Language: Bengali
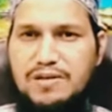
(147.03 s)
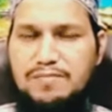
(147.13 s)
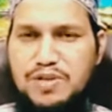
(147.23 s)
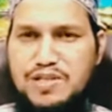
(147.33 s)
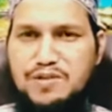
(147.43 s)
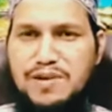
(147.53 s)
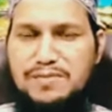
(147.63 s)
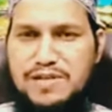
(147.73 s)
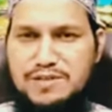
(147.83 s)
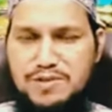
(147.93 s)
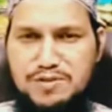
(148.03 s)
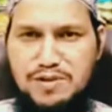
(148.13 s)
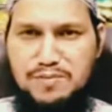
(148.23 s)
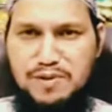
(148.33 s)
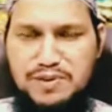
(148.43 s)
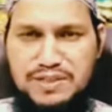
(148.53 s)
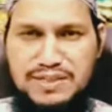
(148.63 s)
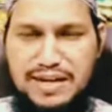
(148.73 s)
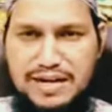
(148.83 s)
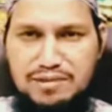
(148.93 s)
প্রিন্সিপাল ভাইস প্রিন্সিপাল বের হয়েছেন
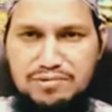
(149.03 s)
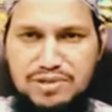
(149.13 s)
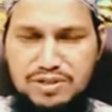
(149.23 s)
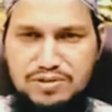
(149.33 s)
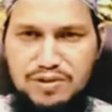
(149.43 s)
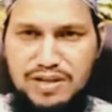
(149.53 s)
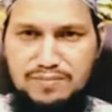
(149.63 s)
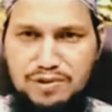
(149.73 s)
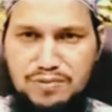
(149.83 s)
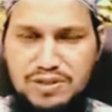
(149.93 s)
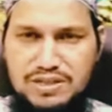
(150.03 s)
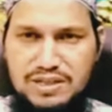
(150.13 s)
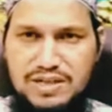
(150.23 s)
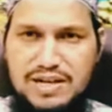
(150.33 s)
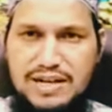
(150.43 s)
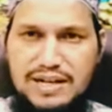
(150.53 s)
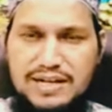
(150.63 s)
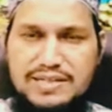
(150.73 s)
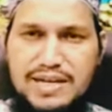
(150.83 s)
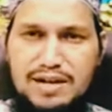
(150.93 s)
তারা কিন্তু সে অঞ্চলে খেদমত করে যাচ্ছেন
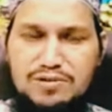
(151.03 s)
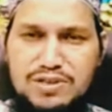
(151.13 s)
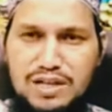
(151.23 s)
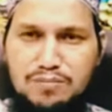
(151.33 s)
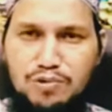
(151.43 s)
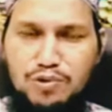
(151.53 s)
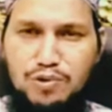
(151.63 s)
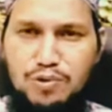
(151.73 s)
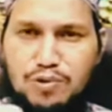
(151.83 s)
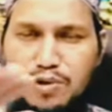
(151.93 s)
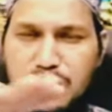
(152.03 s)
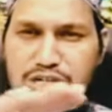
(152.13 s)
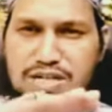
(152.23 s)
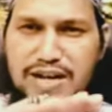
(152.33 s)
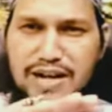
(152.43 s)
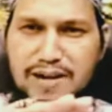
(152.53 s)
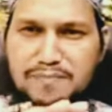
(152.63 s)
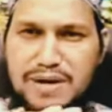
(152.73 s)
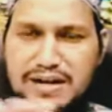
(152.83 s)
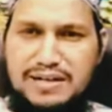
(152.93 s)
এছাড়াও চাঁদপুর সহ সারা
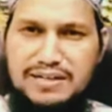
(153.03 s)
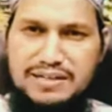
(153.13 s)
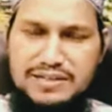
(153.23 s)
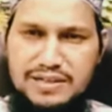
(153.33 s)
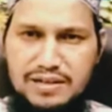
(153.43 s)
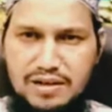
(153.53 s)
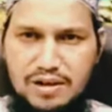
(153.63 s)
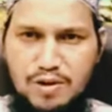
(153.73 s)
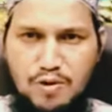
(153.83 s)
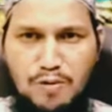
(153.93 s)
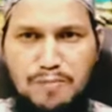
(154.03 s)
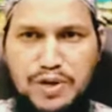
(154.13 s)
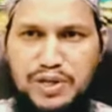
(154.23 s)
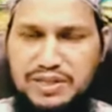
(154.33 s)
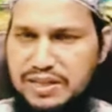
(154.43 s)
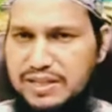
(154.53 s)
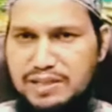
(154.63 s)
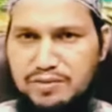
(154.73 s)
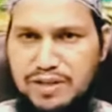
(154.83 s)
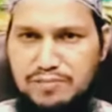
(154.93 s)
বাংলাদেশে কম বেশি তাদের
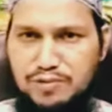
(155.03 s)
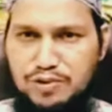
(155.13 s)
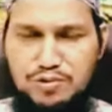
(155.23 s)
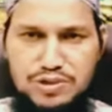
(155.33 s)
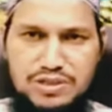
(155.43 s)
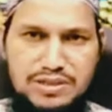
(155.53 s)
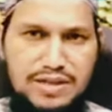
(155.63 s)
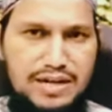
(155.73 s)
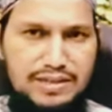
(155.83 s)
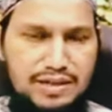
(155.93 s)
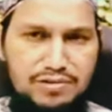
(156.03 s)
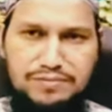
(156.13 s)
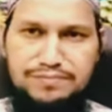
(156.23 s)
কিন্তু খ্যাতমত রয়েছে নাই তা নয়